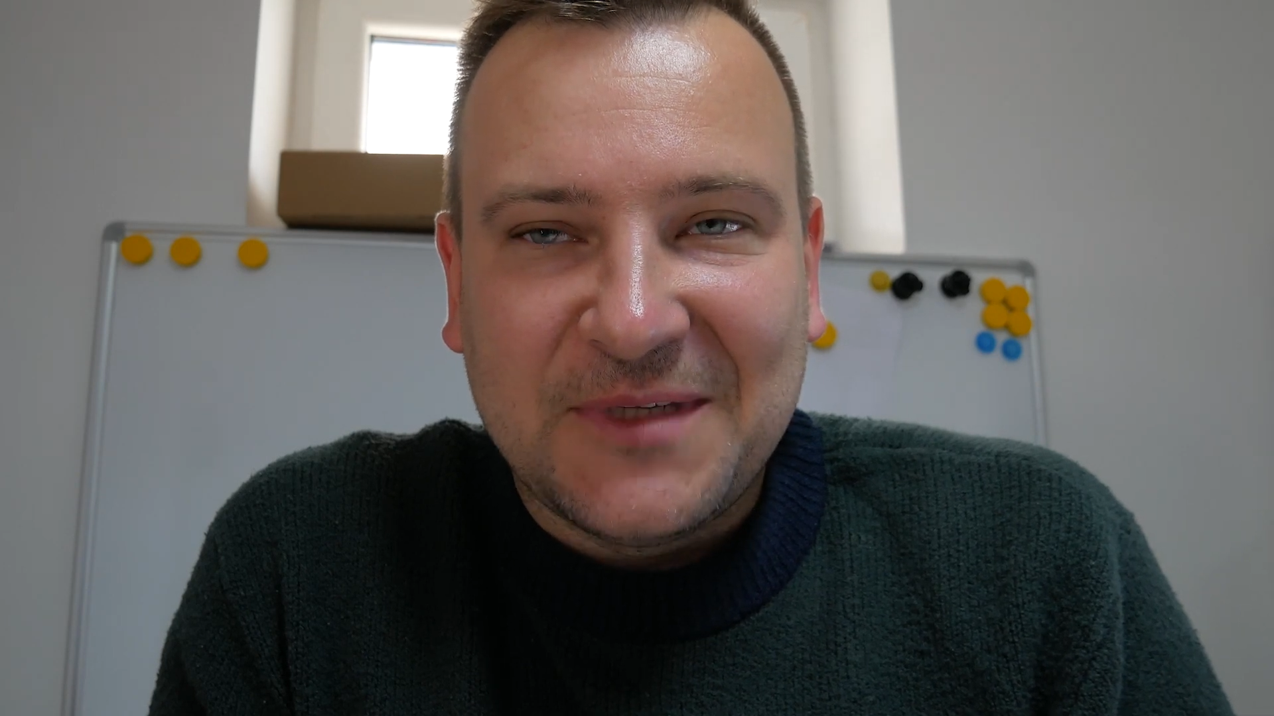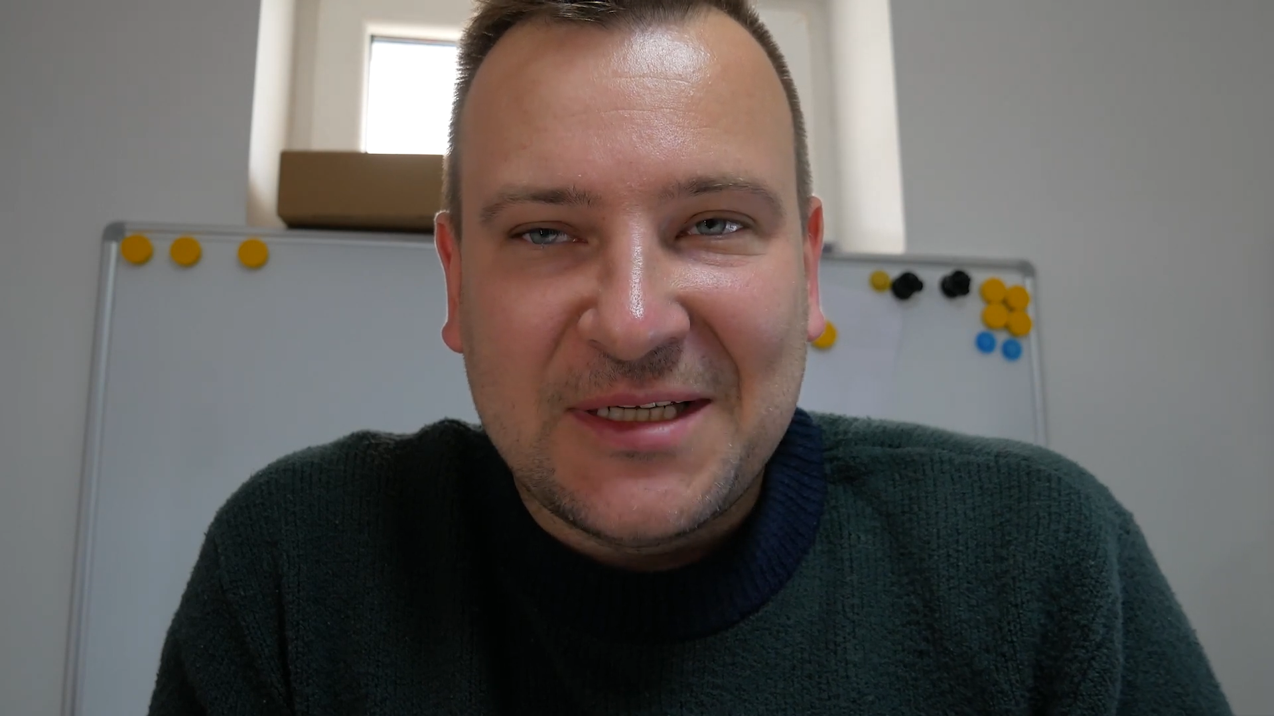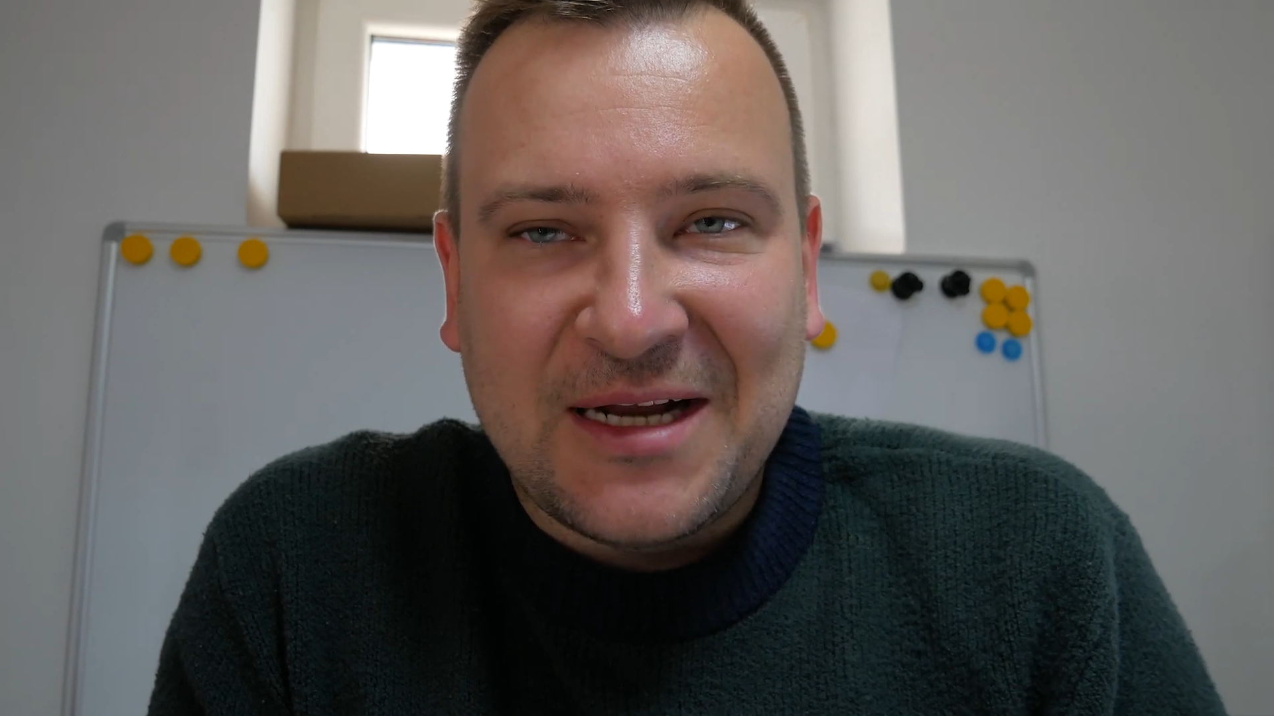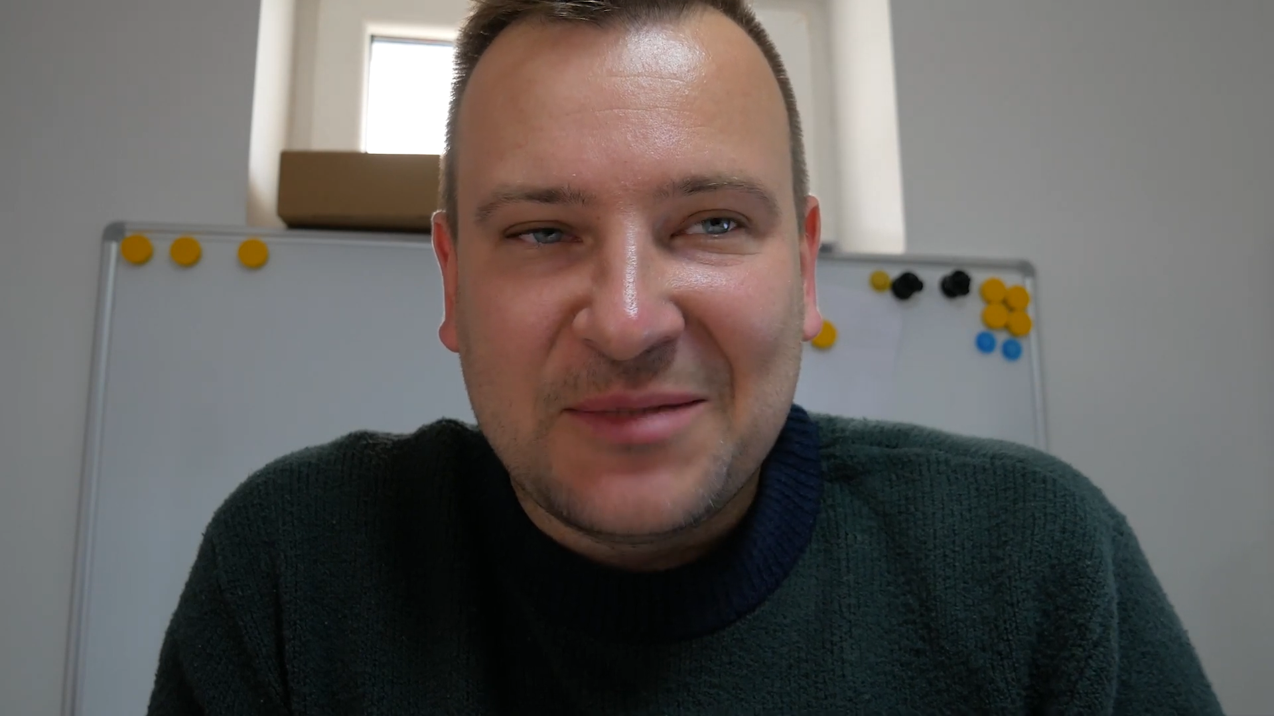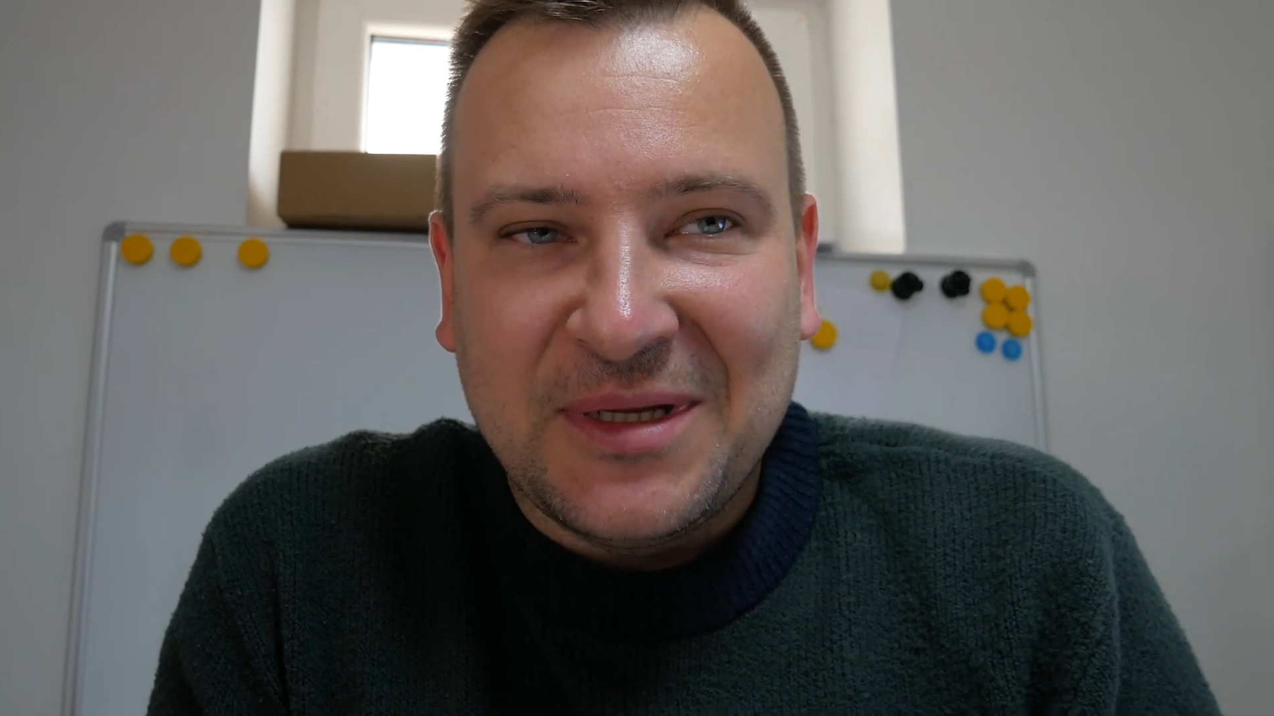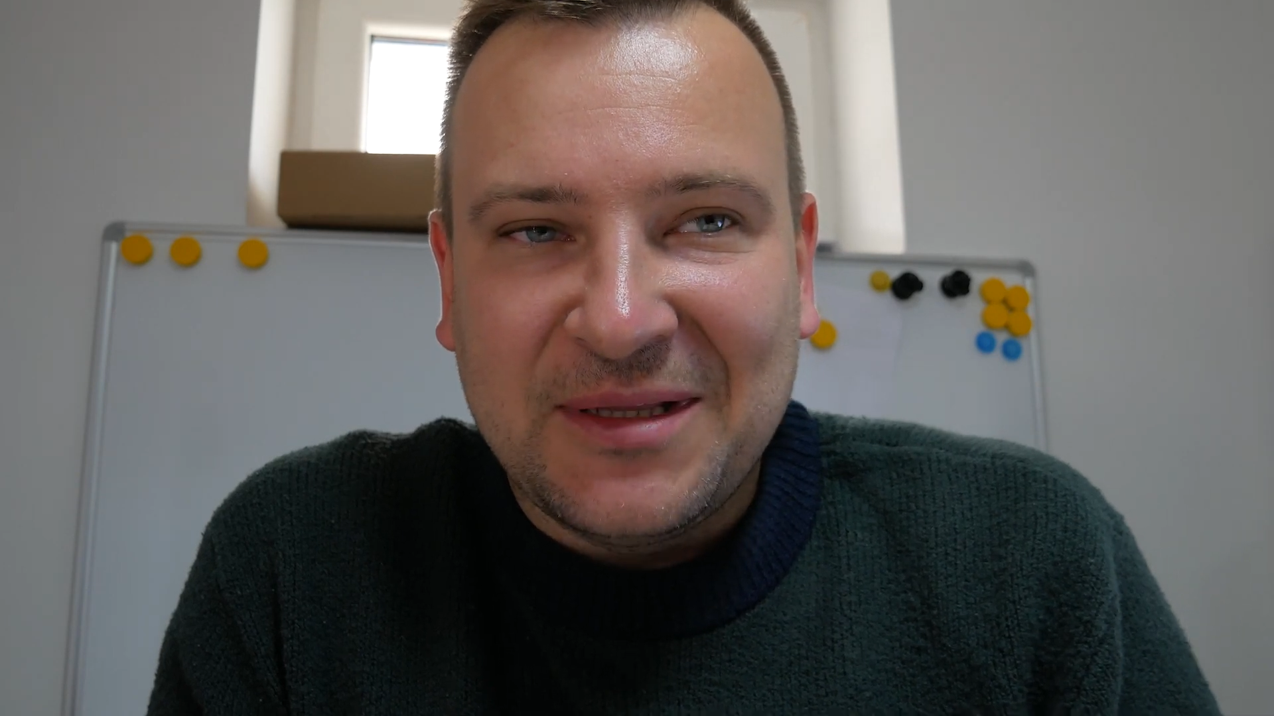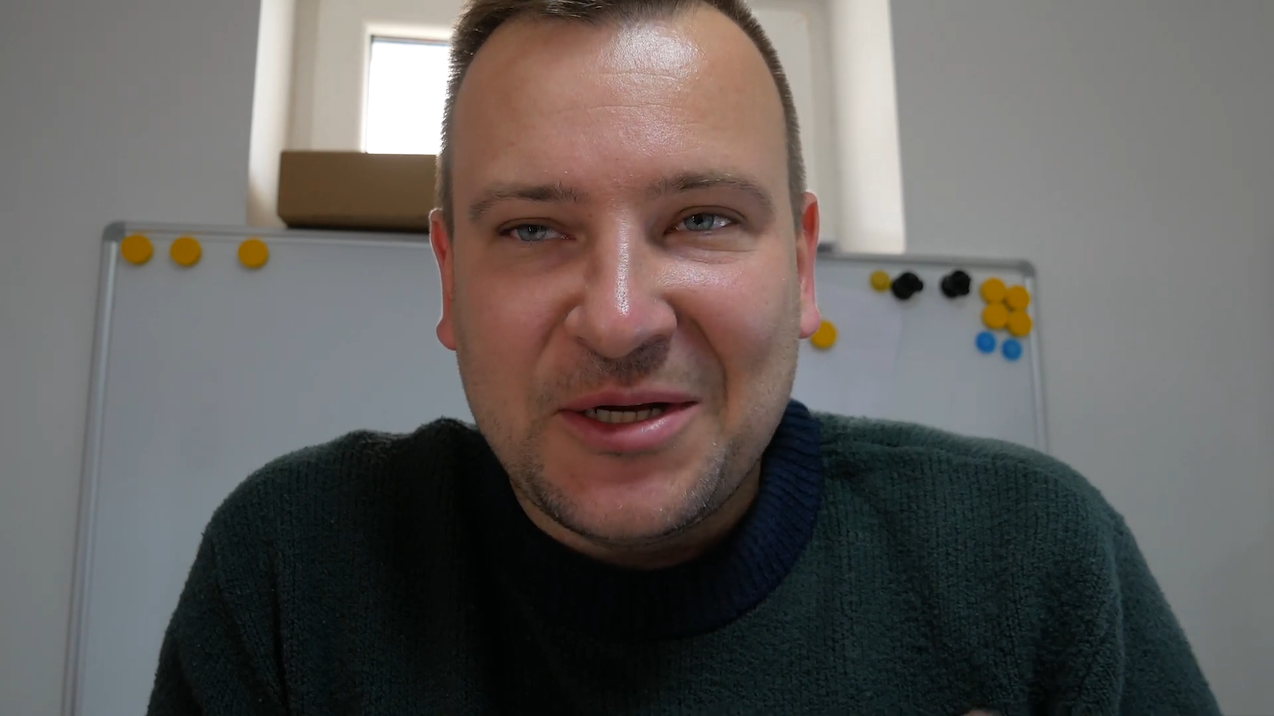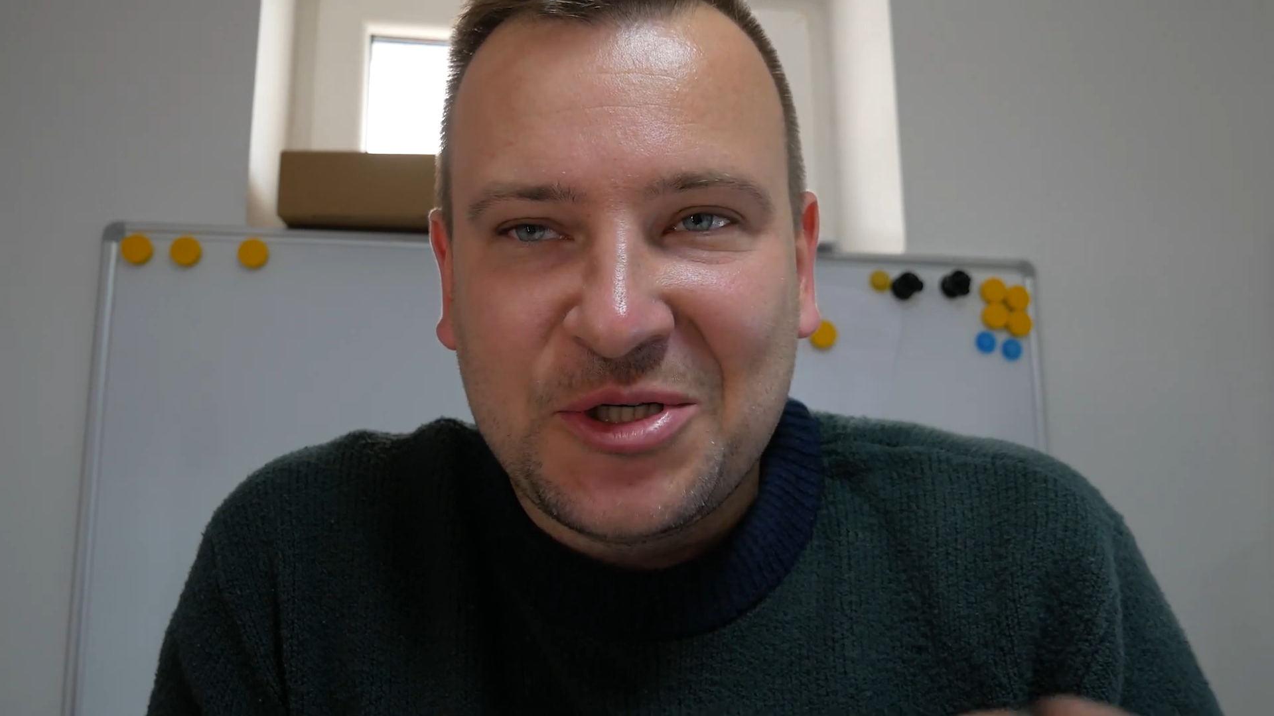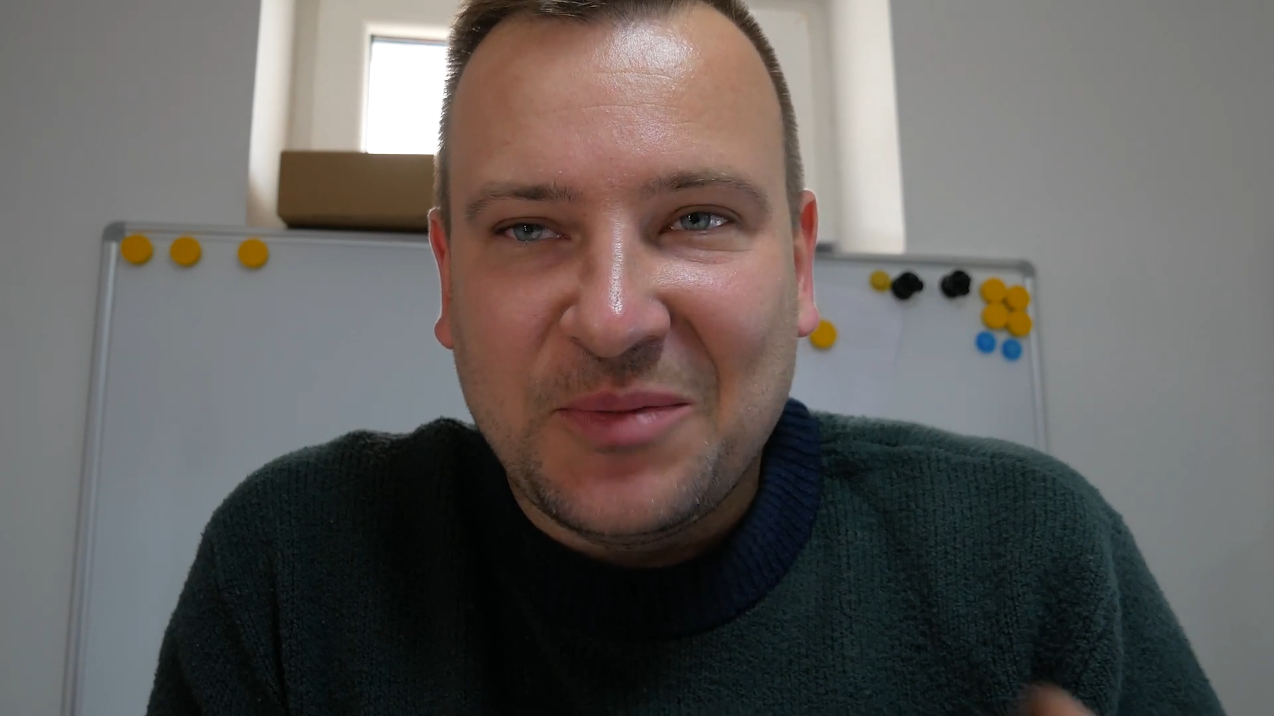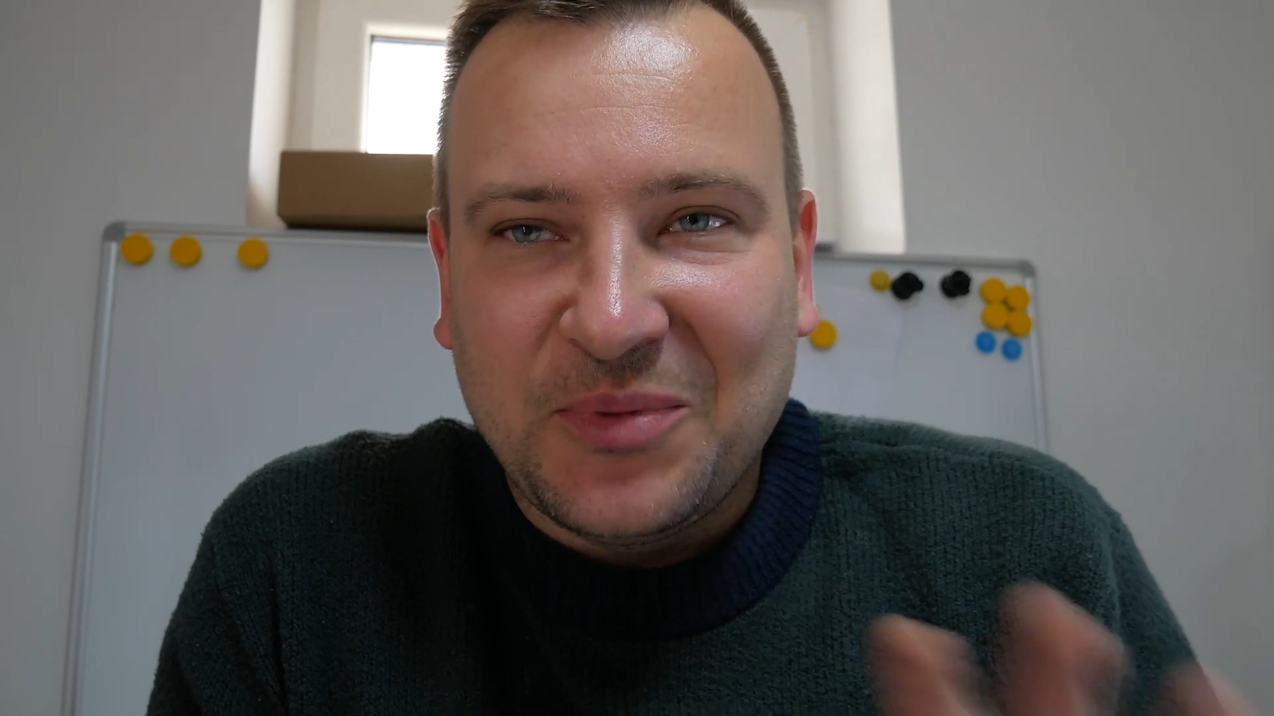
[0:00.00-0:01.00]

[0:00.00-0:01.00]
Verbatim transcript: Zaraz będę jeszcze